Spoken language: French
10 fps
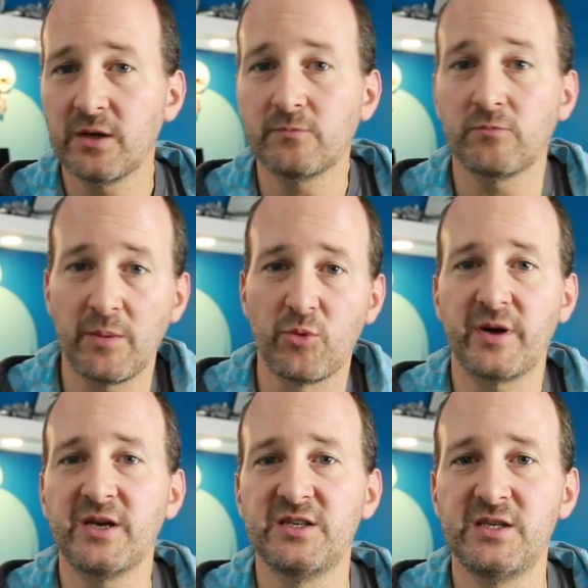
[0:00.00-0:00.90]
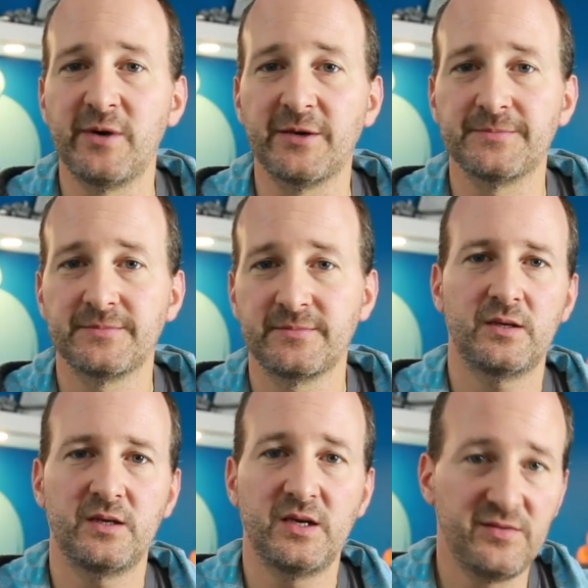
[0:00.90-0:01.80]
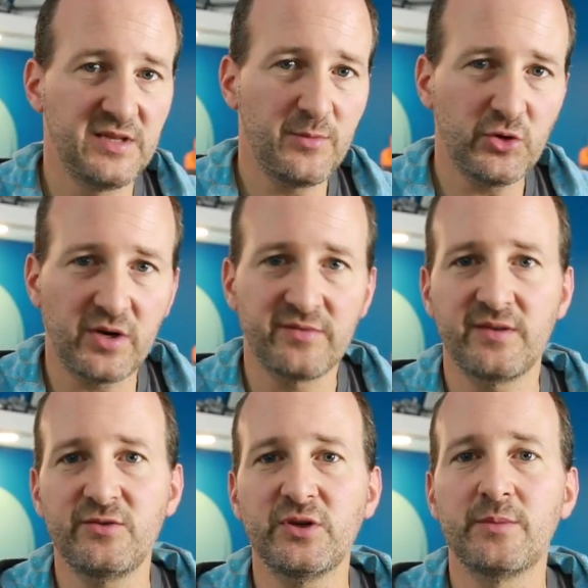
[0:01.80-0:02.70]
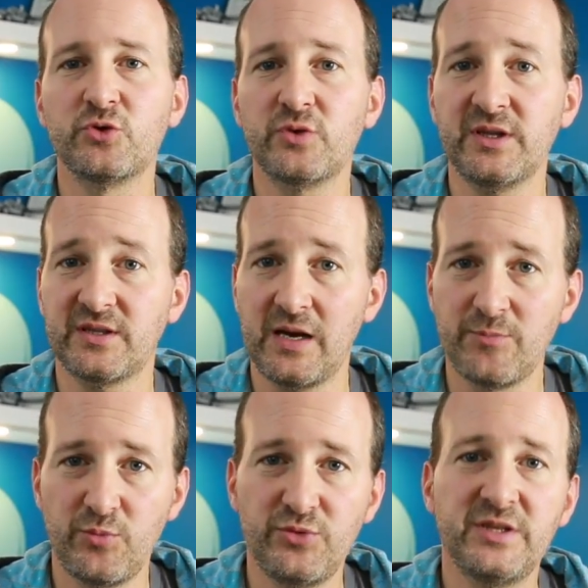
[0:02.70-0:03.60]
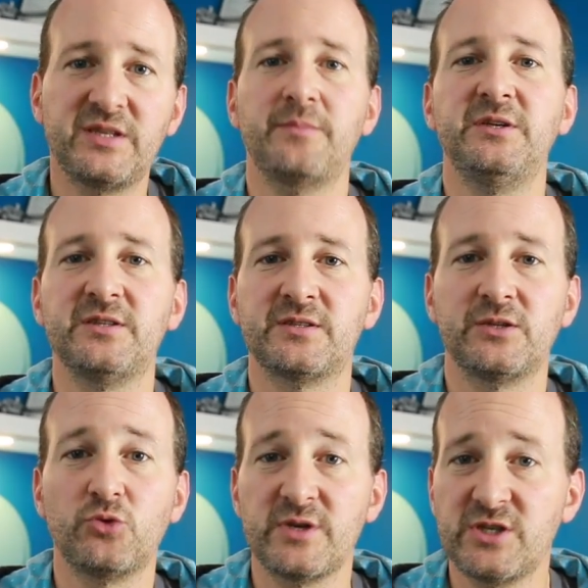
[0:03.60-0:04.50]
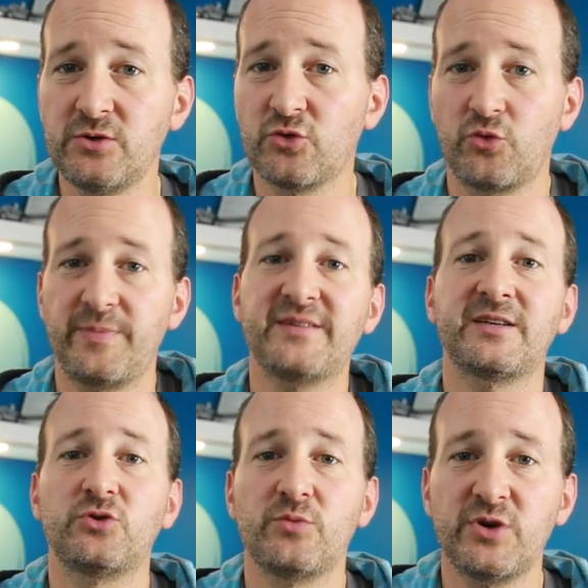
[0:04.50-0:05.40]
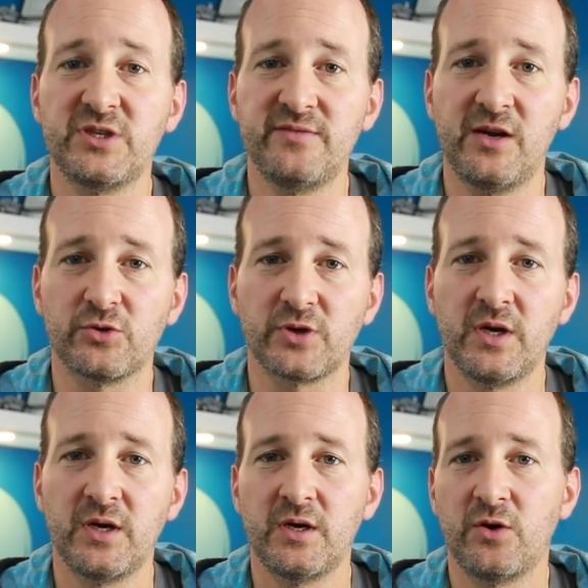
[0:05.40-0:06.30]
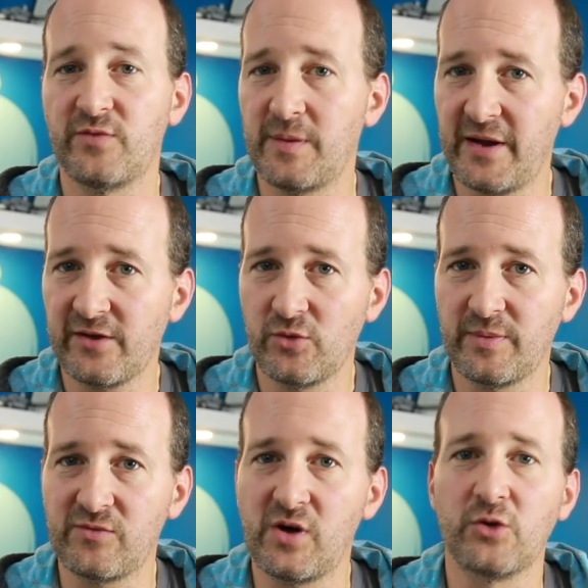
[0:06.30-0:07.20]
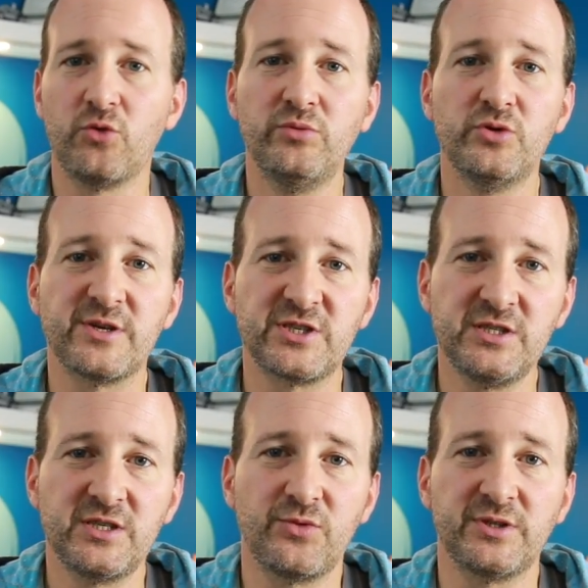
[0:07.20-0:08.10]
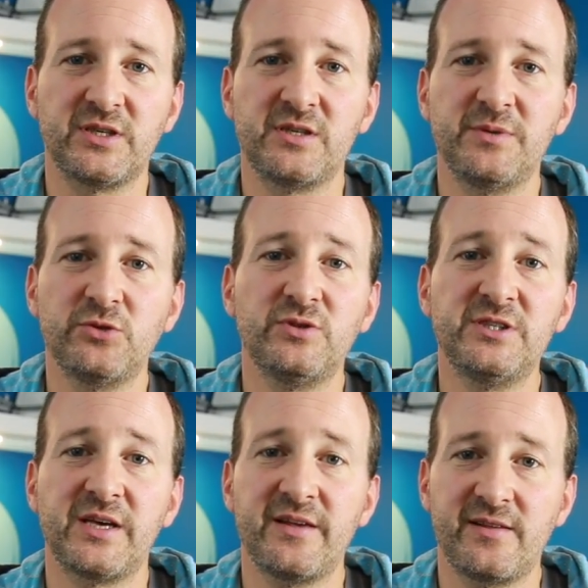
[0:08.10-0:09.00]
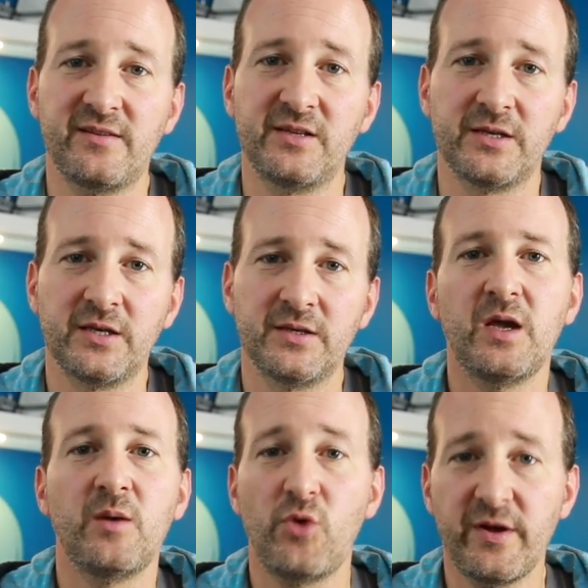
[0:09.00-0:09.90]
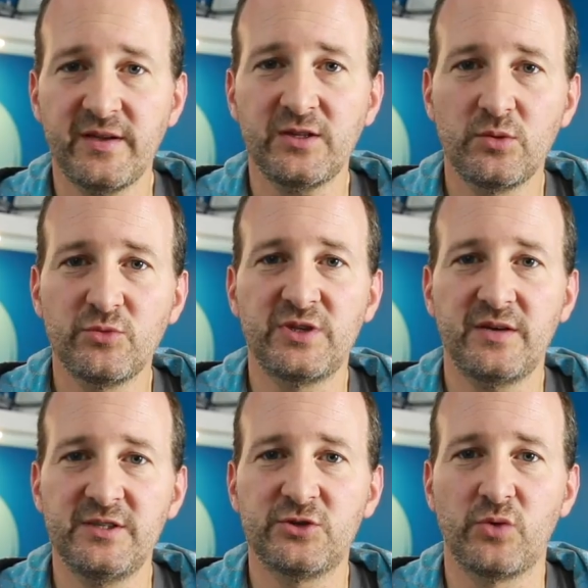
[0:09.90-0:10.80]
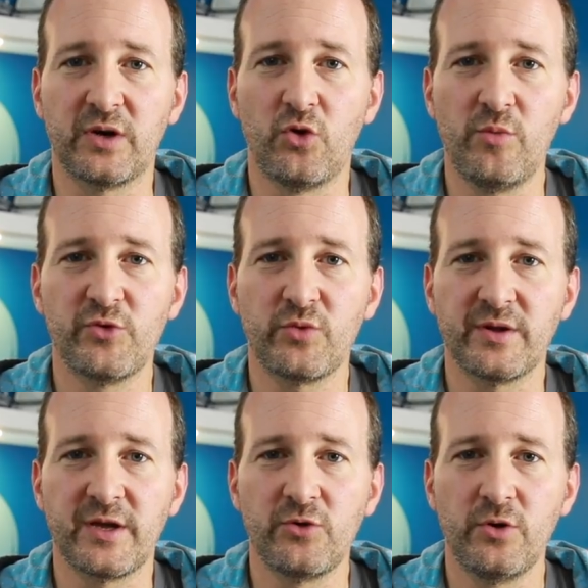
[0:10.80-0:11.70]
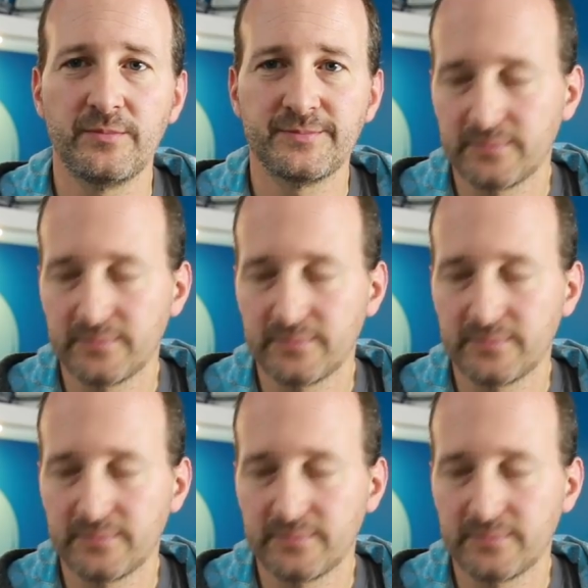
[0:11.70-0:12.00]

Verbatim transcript: mais à peu près équilibrée. Évidemment, dans la vraie vie, on a besoin d'être un peu plus déterministe, et nos machines ne sont pas strictement équivalentes. On va par exemple avoir un groupe de machines qui vont être équipées de disques SSD. Pour un certain nombre de services qui ont un gros besoin en I.O.,